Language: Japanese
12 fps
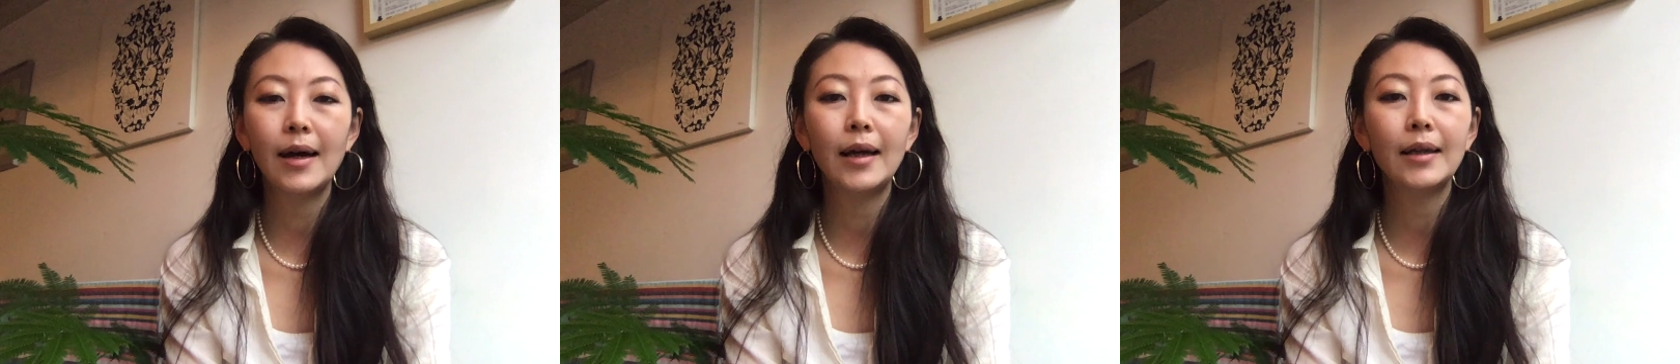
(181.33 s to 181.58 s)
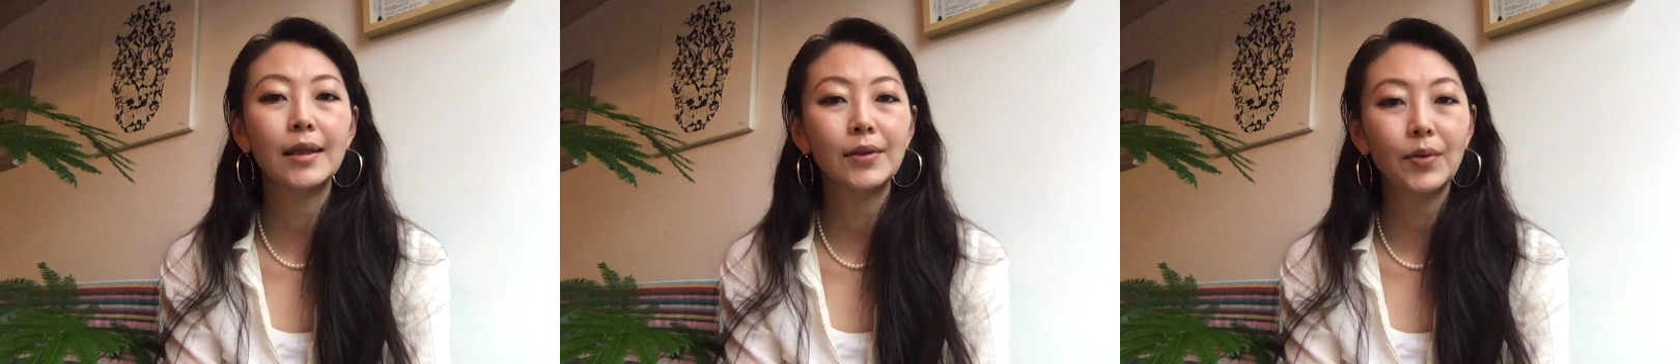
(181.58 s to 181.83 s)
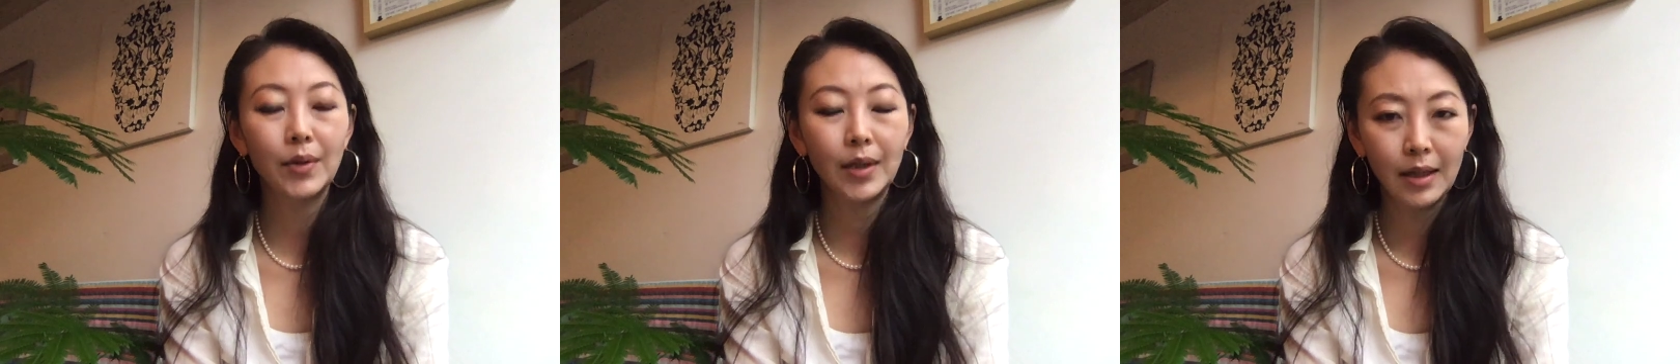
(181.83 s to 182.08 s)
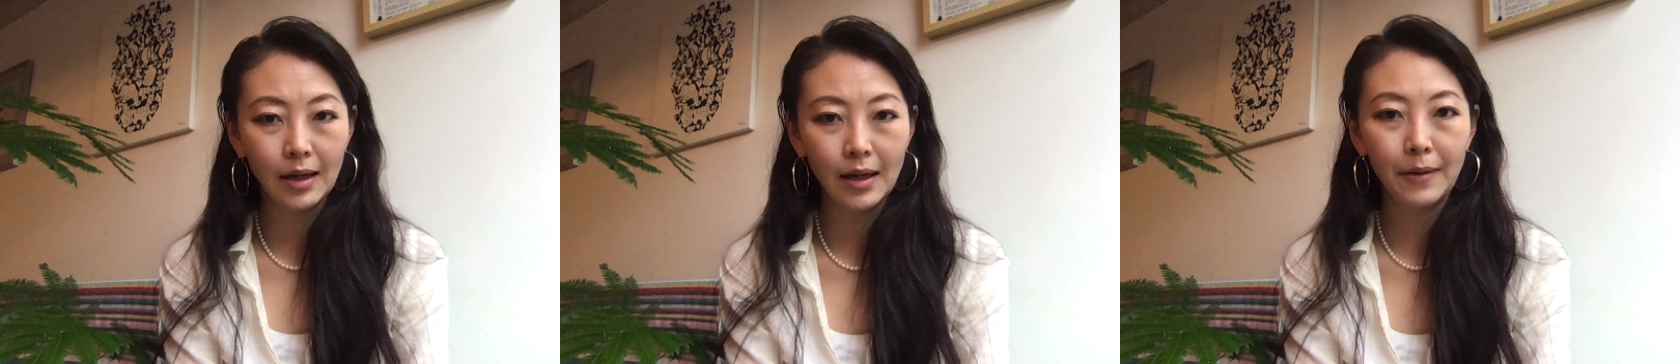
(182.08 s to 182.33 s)
えだと
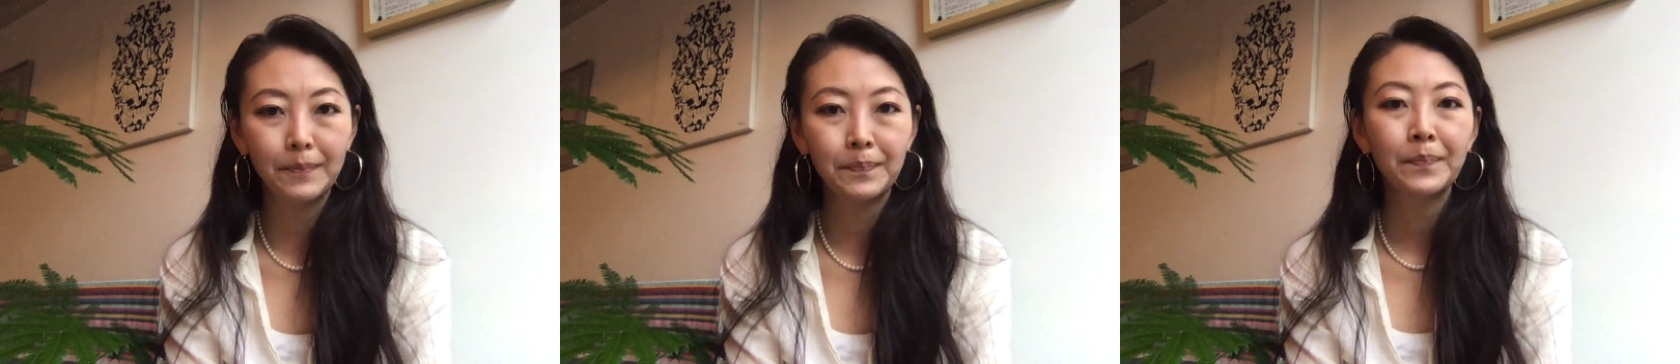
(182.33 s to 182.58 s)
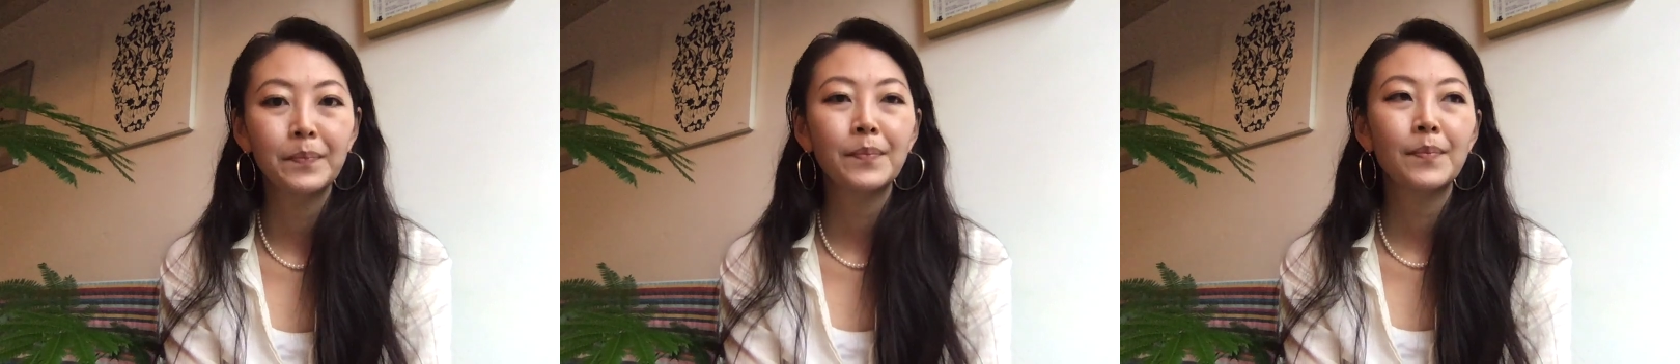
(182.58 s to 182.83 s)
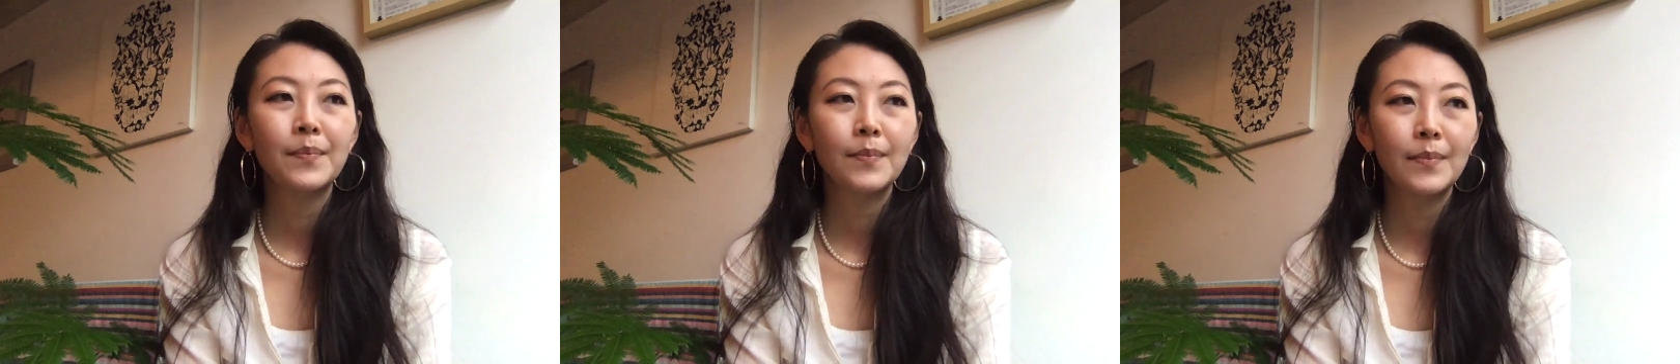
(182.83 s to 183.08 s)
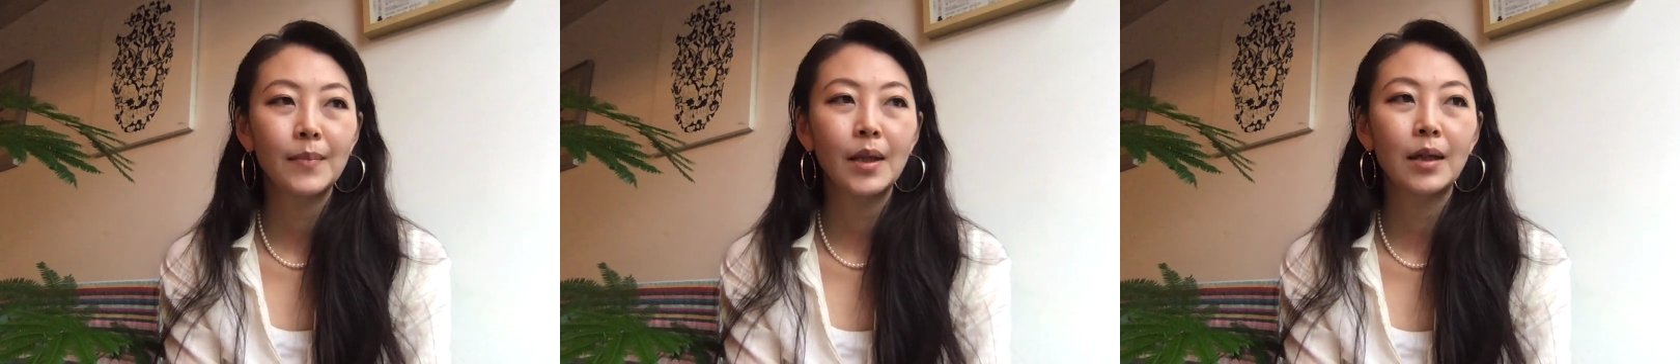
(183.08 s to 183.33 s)
か、
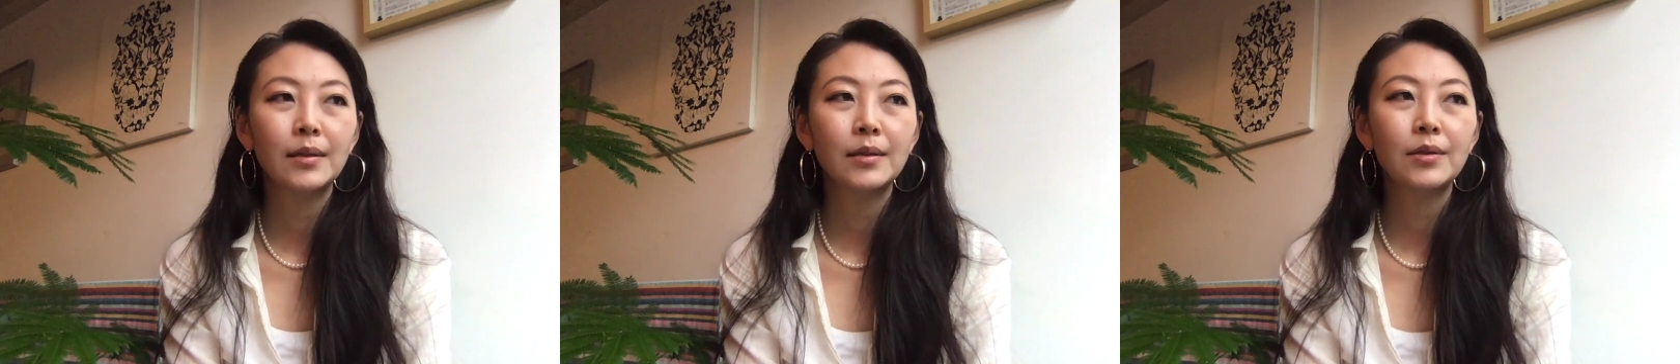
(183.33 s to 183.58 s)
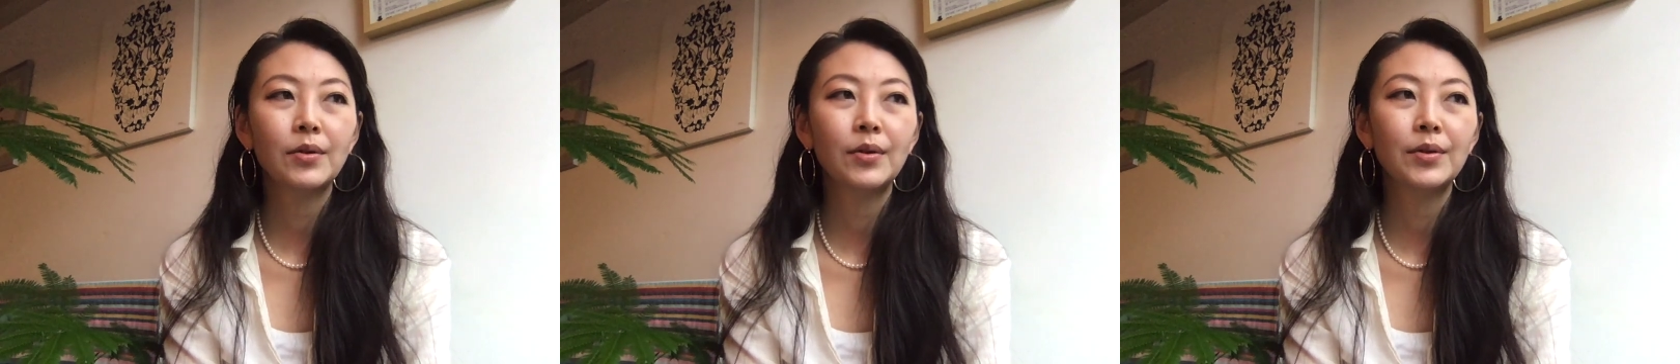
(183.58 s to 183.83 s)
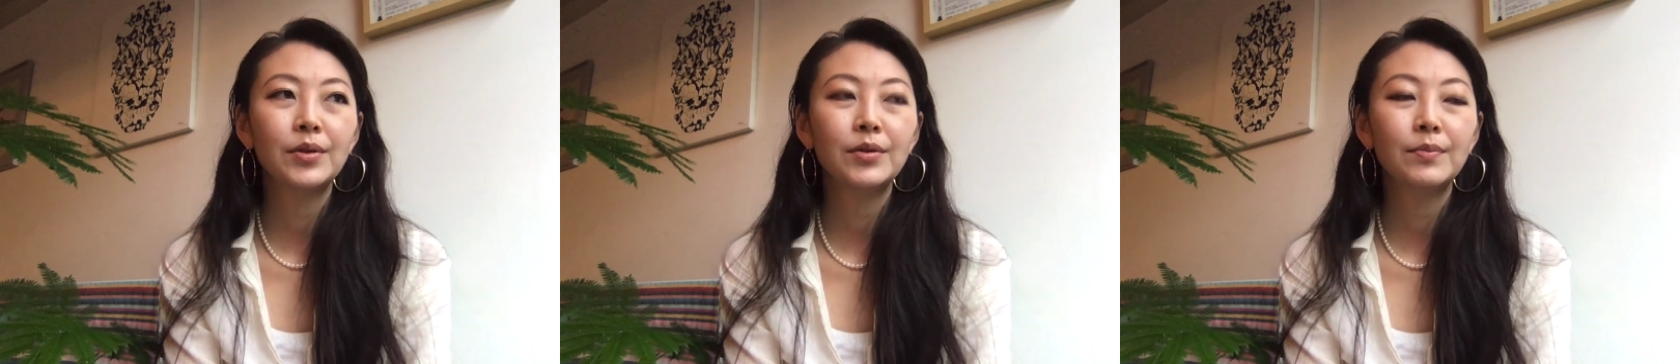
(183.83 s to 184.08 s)
そうい